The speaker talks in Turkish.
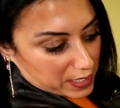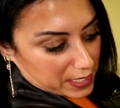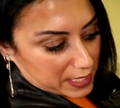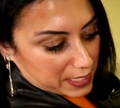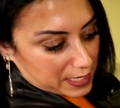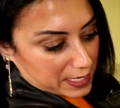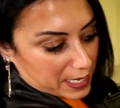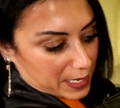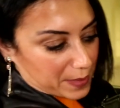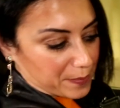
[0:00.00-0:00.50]

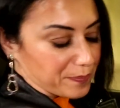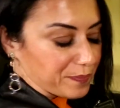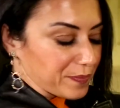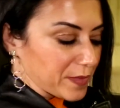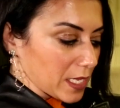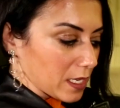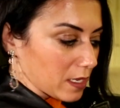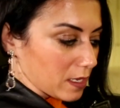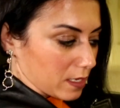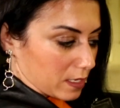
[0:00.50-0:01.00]
yine
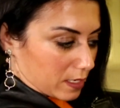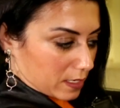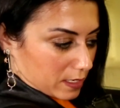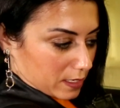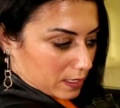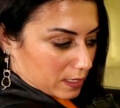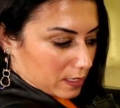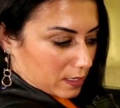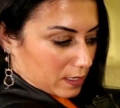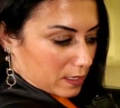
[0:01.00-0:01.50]

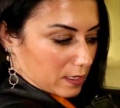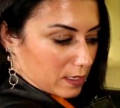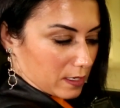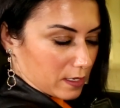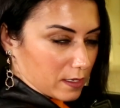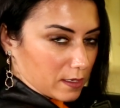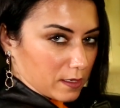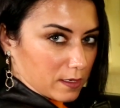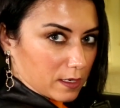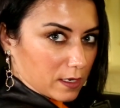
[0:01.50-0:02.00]

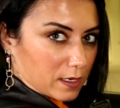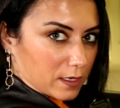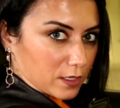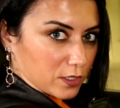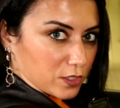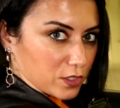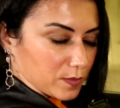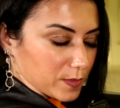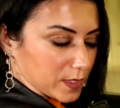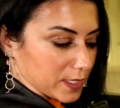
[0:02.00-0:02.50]
e,
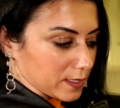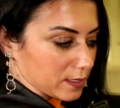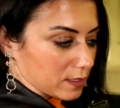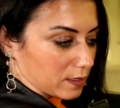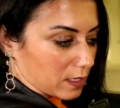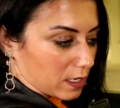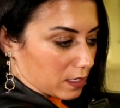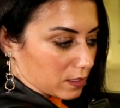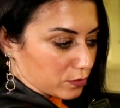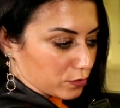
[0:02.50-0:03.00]

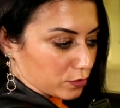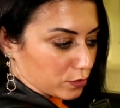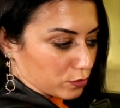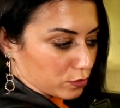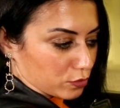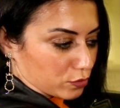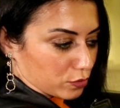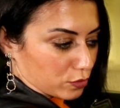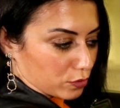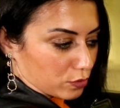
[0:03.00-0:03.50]
aracımızın Android
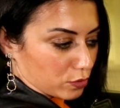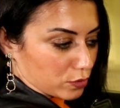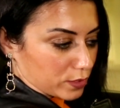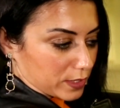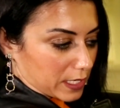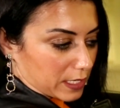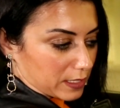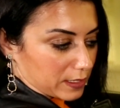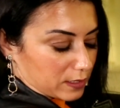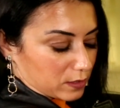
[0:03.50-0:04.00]
Auto
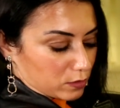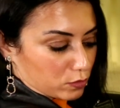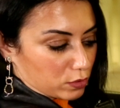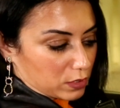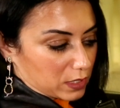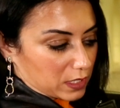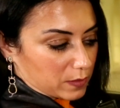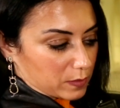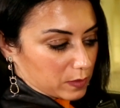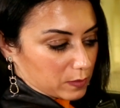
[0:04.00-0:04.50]
özelliğini
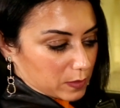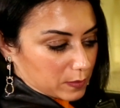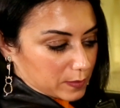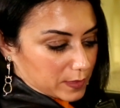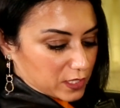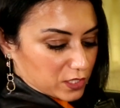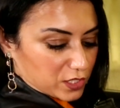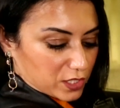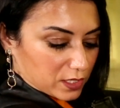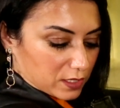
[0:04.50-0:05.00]

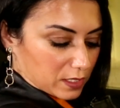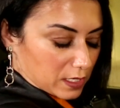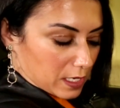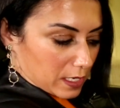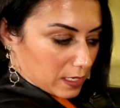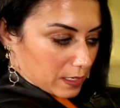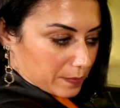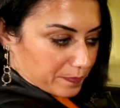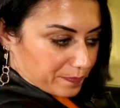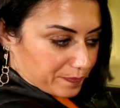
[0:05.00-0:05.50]
kullanabilmemiz için
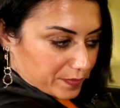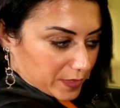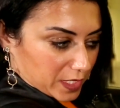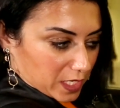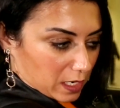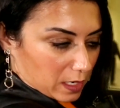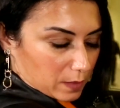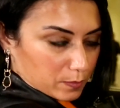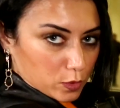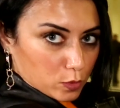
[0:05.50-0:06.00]
ıı,
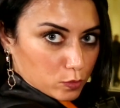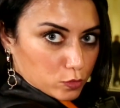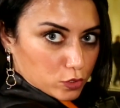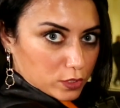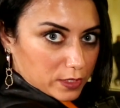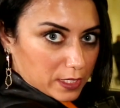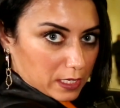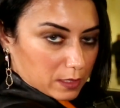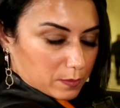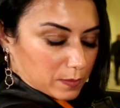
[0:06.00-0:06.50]
kablomuzu
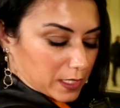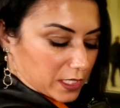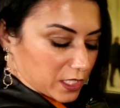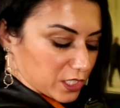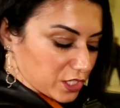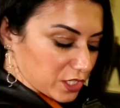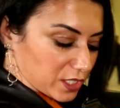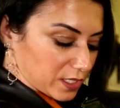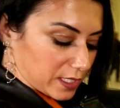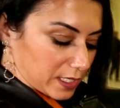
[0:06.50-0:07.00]
takmak
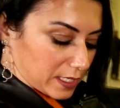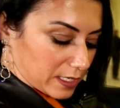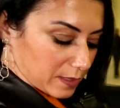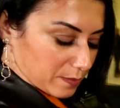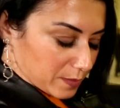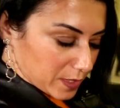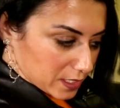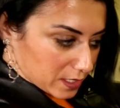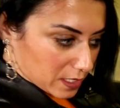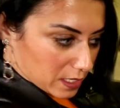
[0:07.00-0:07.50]
için
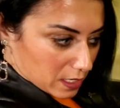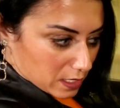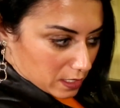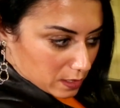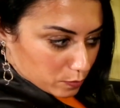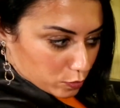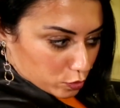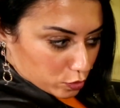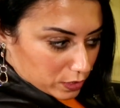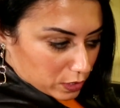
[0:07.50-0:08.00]
yine bir
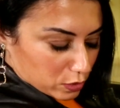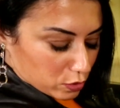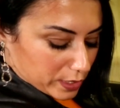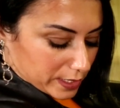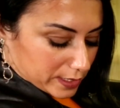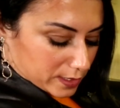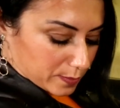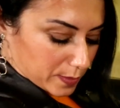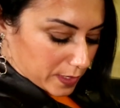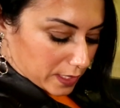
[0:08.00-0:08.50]
Burada
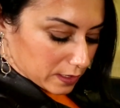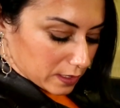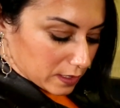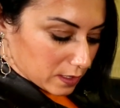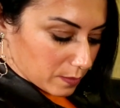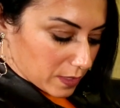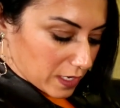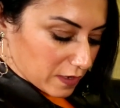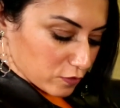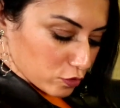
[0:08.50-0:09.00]
USB
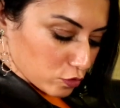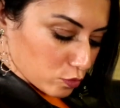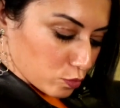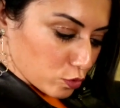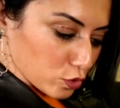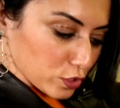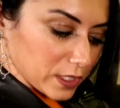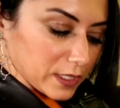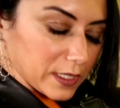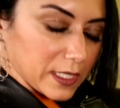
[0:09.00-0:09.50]
alanı mevcut.
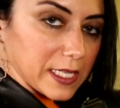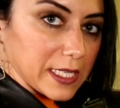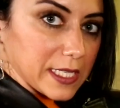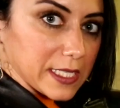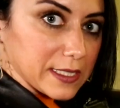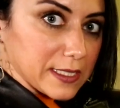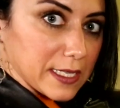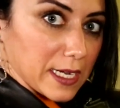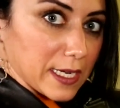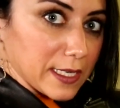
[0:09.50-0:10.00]
Burada da
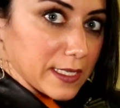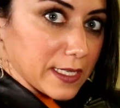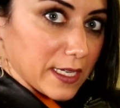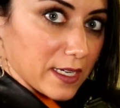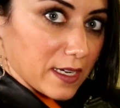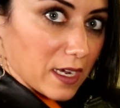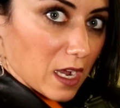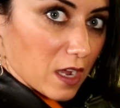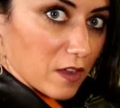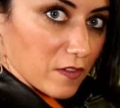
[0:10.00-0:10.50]
iki tane
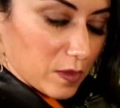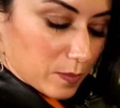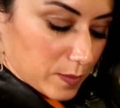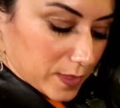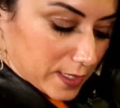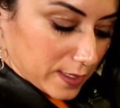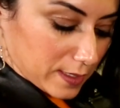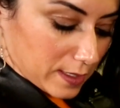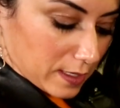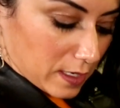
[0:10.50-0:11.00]

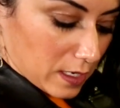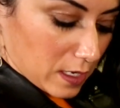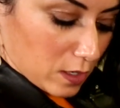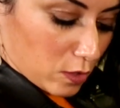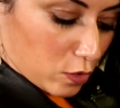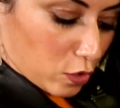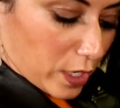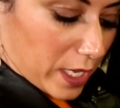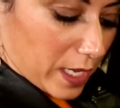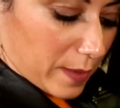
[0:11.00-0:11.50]
kahvemizi
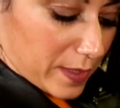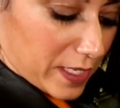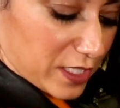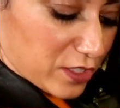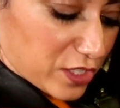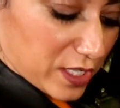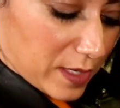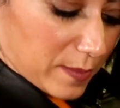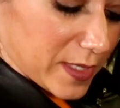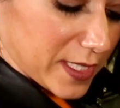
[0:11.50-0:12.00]

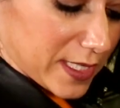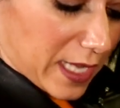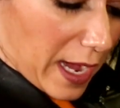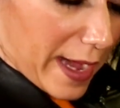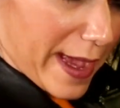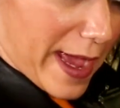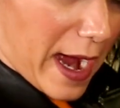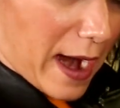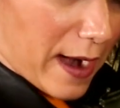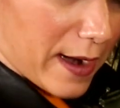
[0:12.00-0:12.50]
koyabileceğimiz
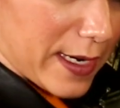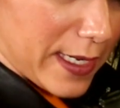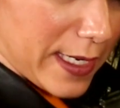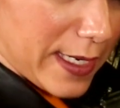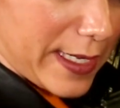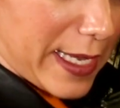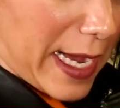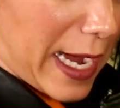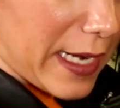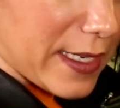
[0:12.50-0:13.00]

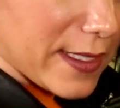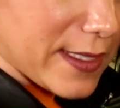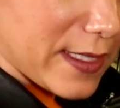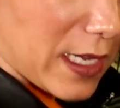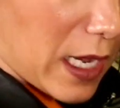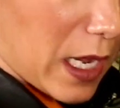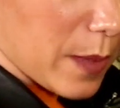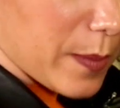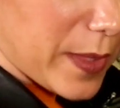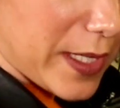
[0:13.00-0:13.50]
ayarlı yani
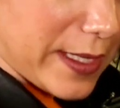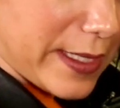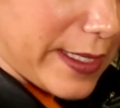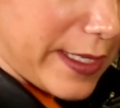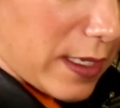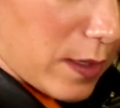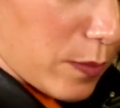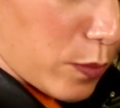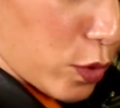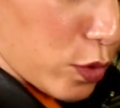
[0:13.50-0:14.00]
sabit
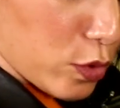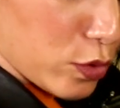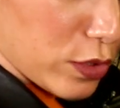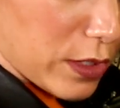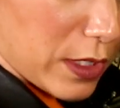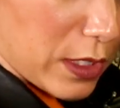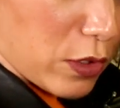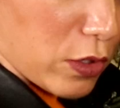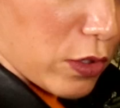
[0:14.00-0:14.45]
değil boyutuna